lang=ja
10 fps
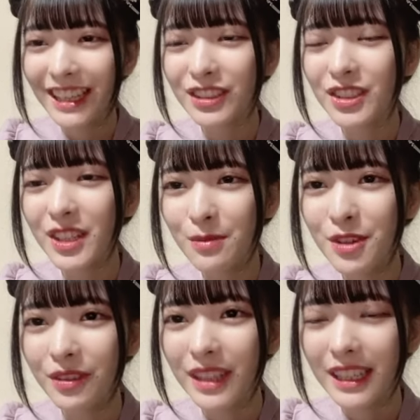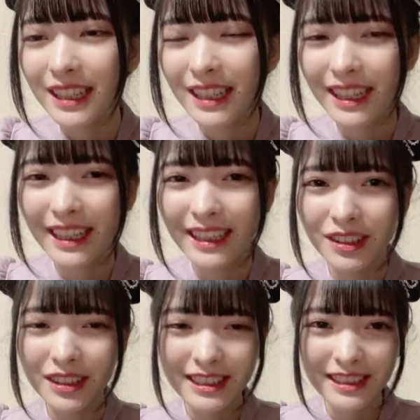あのそれもえー、っ
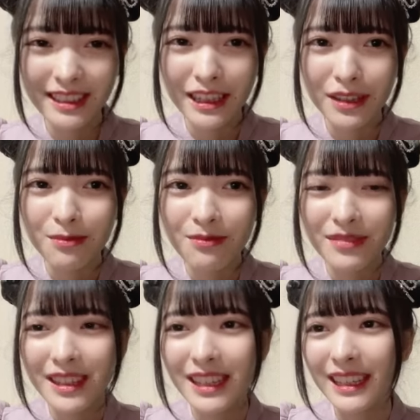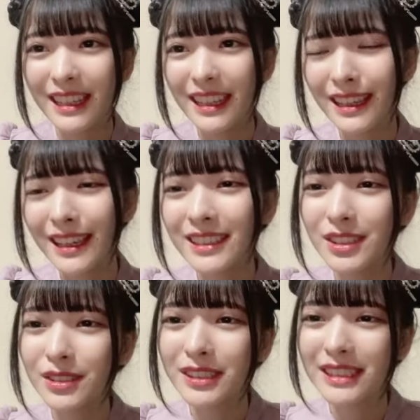とですねえー、
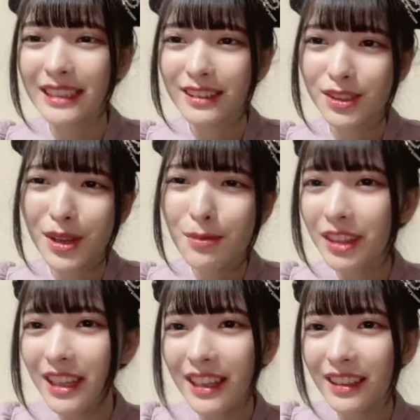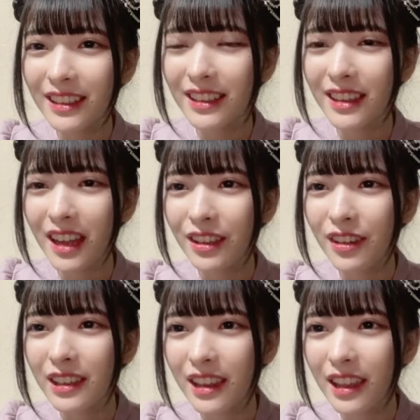ちょっとさそれも誰が出てたか
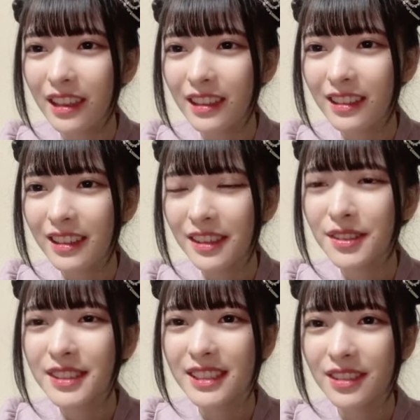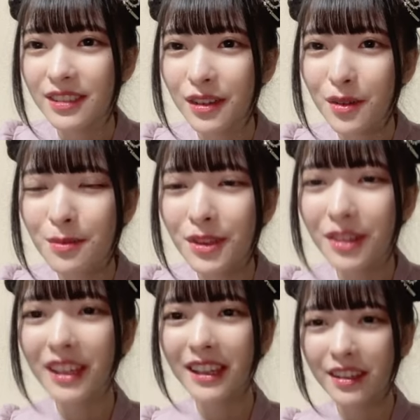言えないどうしよう陰
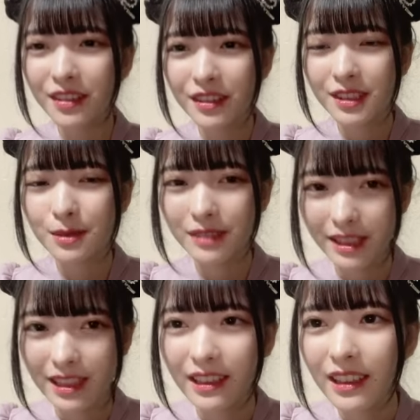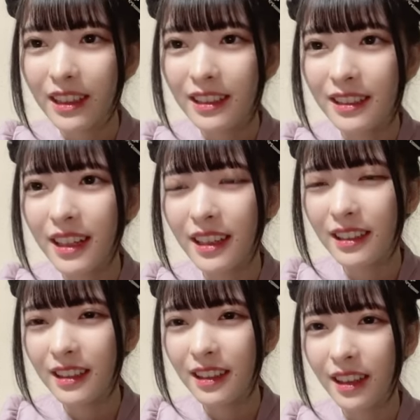陽屋へようこそもさ誰
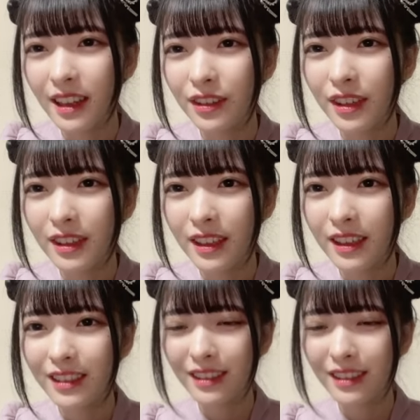が出てたか言えない